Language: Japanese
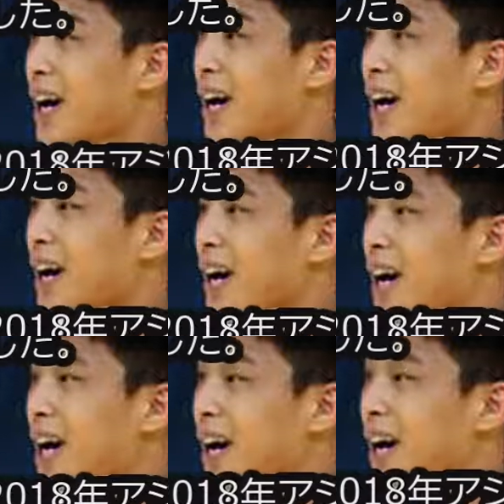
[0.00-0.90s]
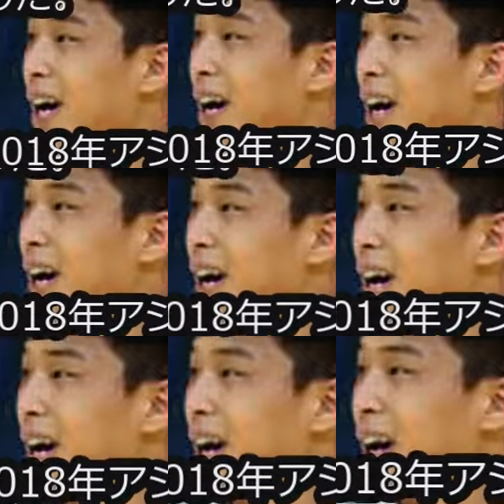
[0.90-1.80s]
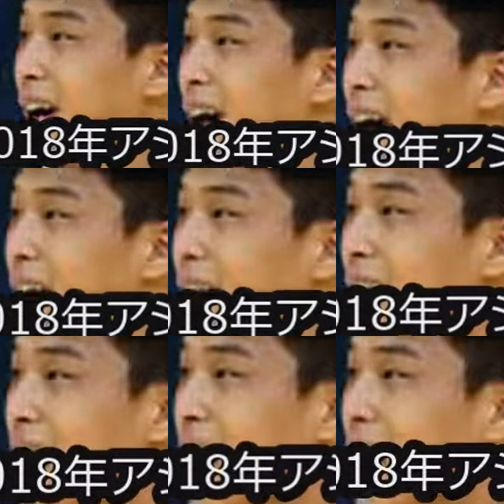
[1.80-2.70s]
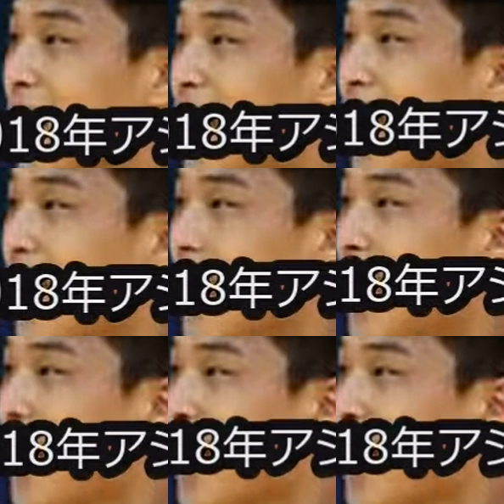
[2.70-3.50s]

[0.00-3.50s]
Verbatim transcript: アンバウルは昨年初め、兵役特